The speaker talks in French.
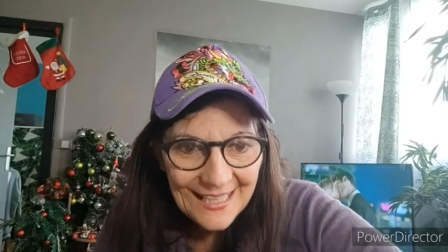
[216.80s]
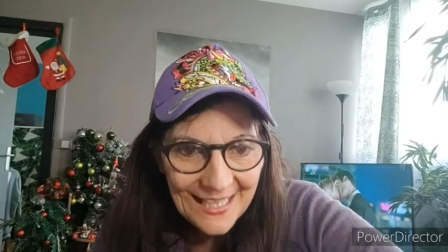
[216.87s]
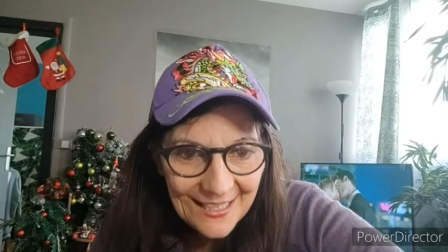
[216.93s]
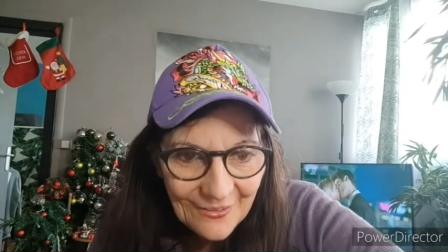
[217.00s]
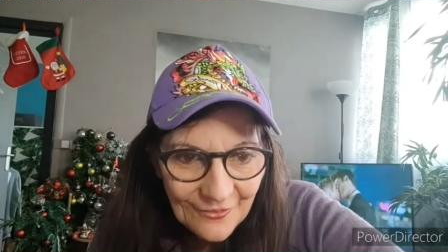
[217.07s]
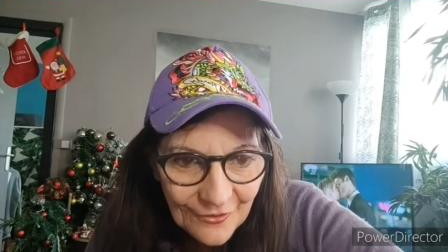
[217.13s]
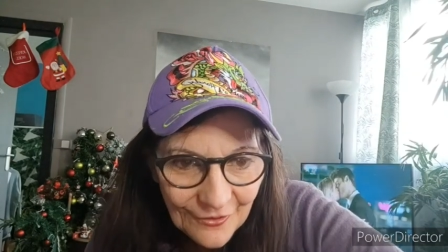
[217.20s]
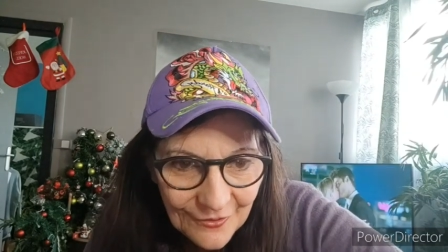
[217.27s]

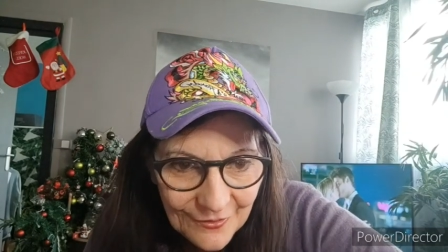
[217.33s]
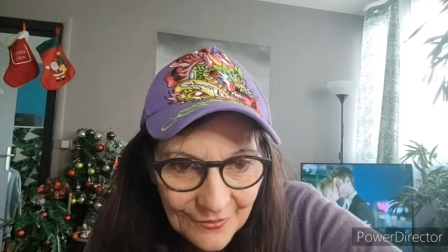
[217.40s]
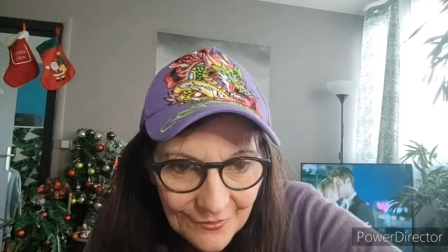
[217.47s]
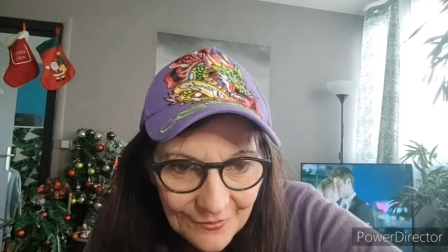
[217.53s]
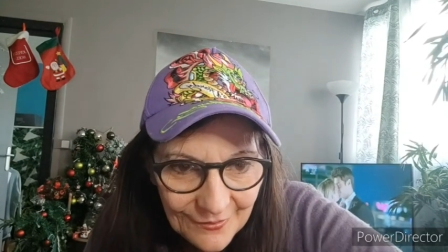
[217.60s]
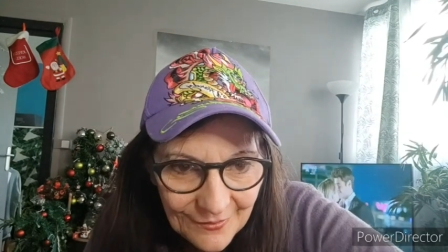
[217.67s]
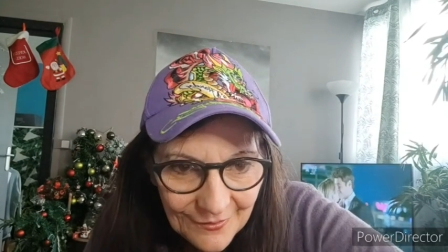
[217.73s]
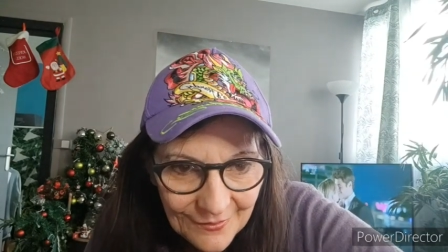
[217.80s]
Alors,
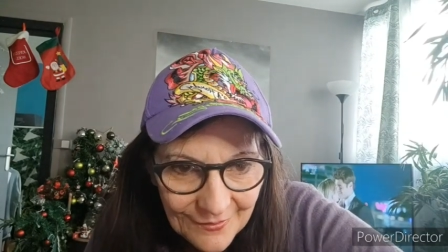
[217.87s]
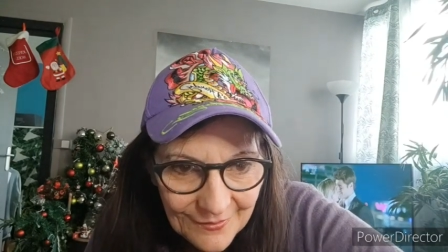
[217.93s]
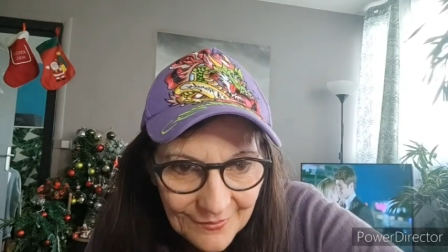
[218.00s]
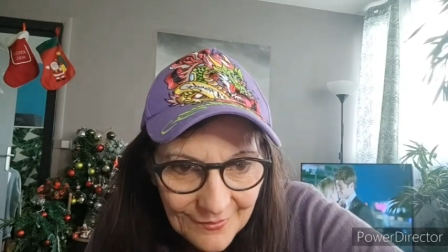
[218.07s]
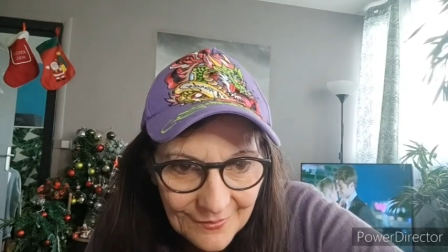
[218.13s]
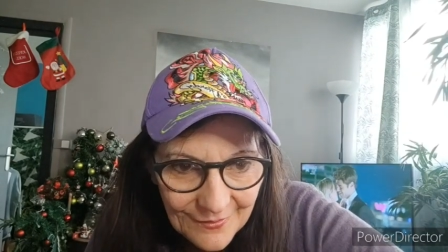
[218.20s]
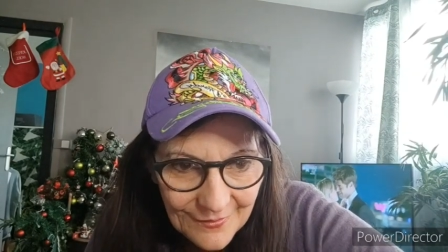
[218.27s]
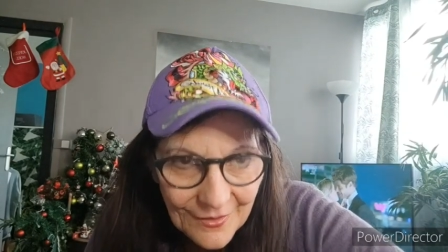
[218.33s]

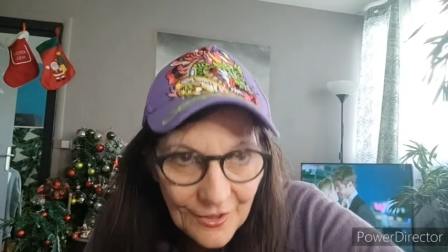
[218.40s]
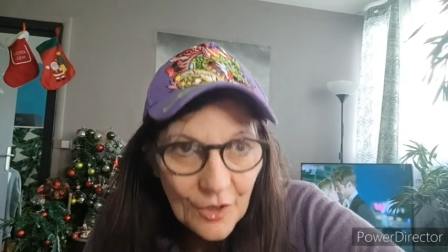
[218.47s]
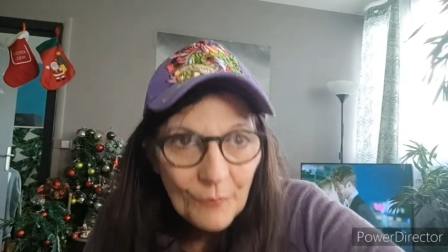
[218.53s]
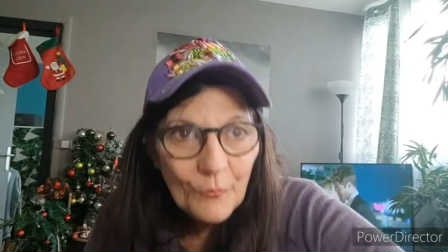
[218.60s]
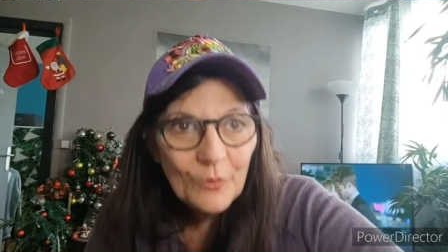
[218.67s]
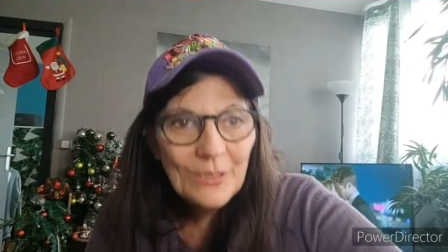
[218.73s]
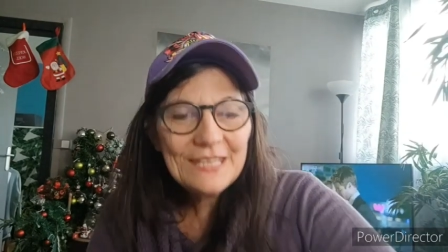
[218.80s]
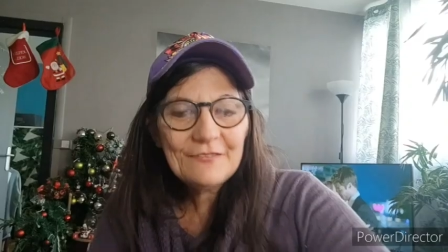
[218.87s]

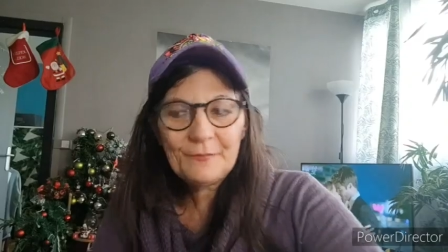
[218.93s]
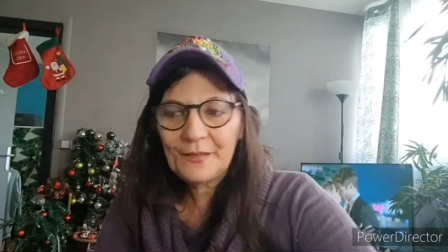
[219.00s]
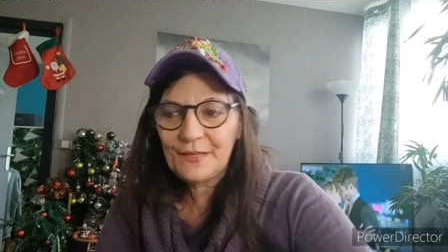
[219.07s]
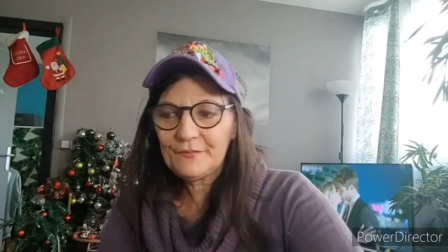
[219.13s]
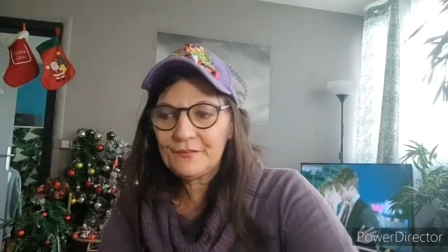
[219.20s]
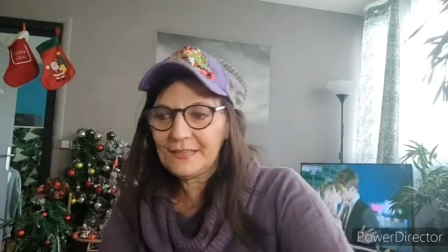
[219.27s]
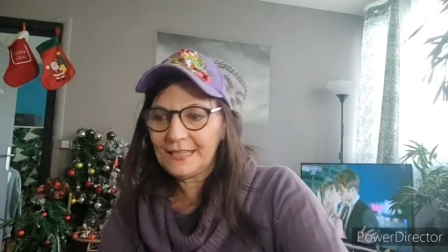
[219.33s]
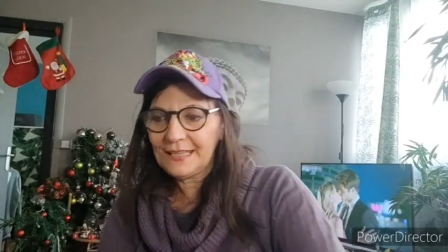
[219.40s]
mon livre
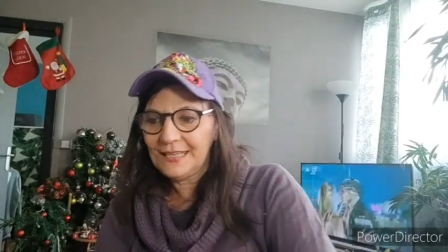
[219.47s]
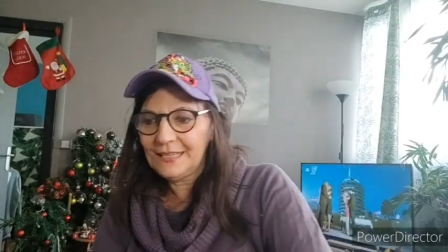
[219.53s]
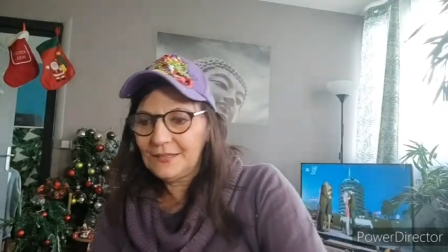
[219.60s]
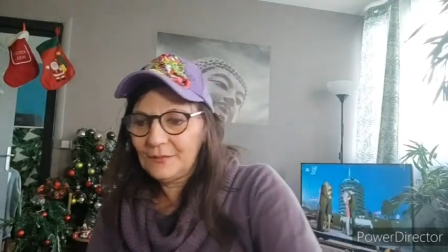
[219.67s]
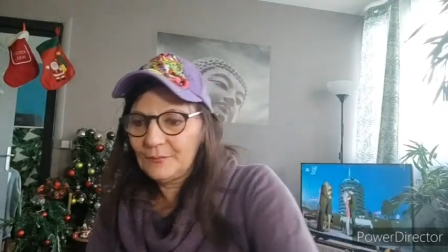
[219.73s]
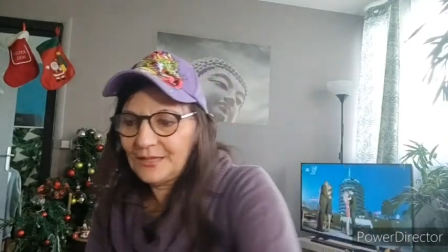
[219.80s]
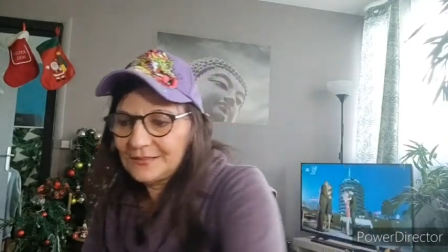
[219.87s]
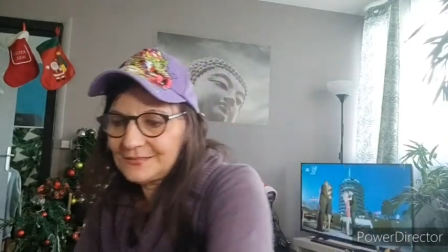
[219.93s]
préféré,
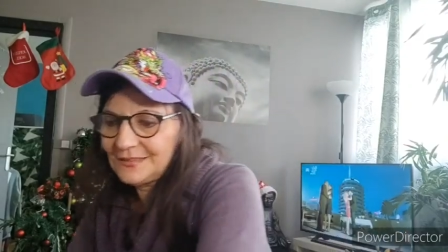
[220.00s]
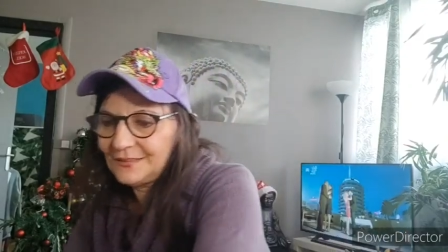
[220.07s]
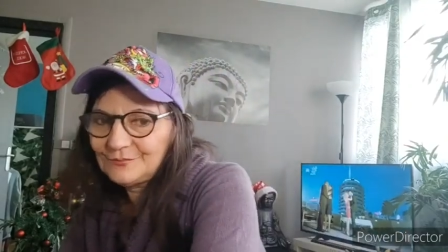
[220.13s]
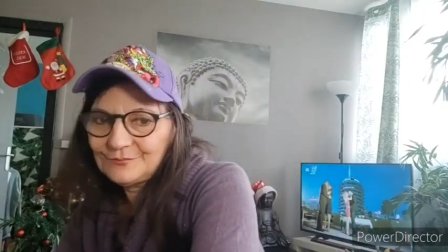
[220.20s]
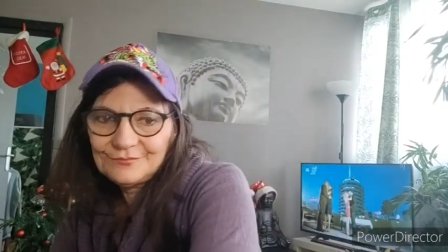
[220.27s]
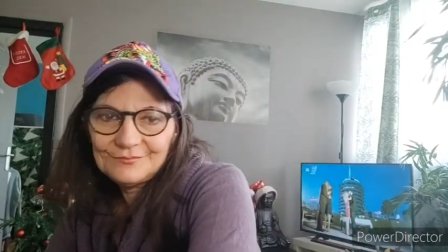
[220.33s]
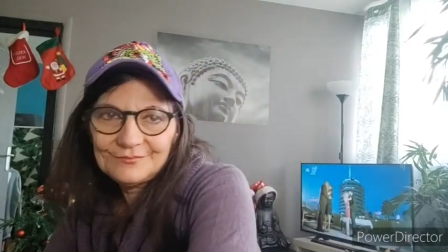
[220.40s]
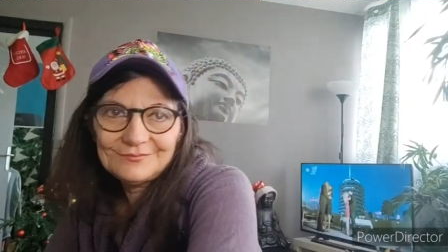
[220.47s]
bah tiens,
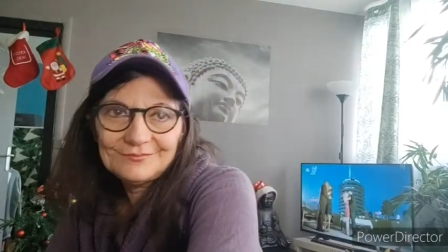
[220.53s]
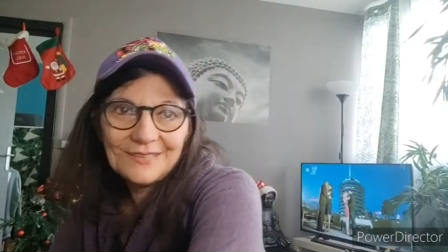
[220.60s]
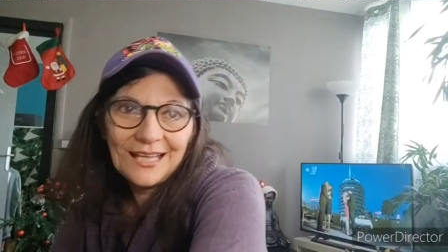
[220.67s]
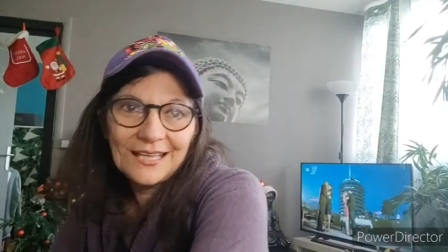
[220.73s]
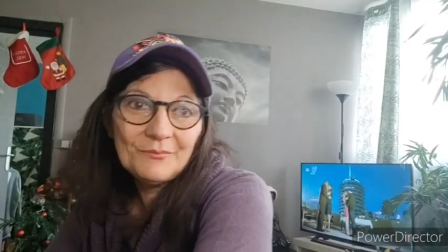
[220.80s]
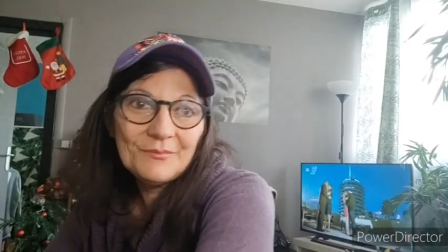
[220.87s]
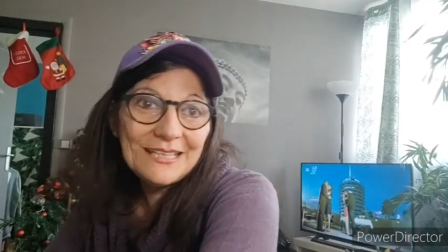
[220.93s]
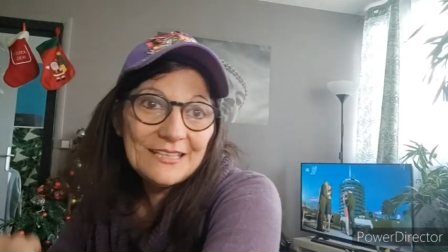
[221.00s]

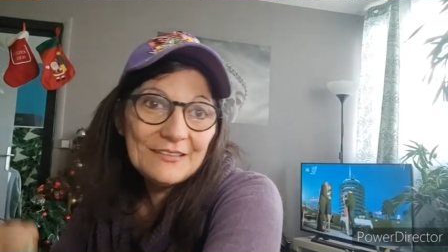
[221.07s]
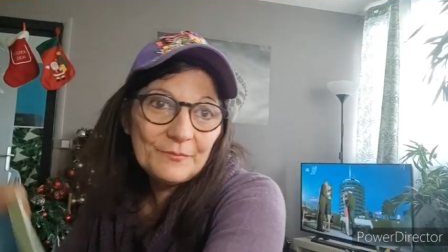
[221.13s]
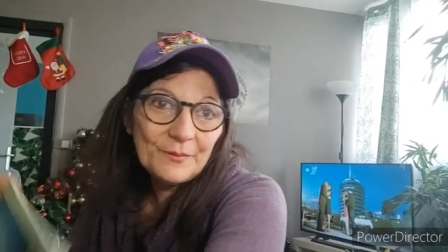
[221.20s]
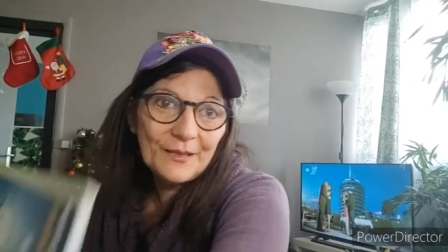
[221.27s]
un de mes livres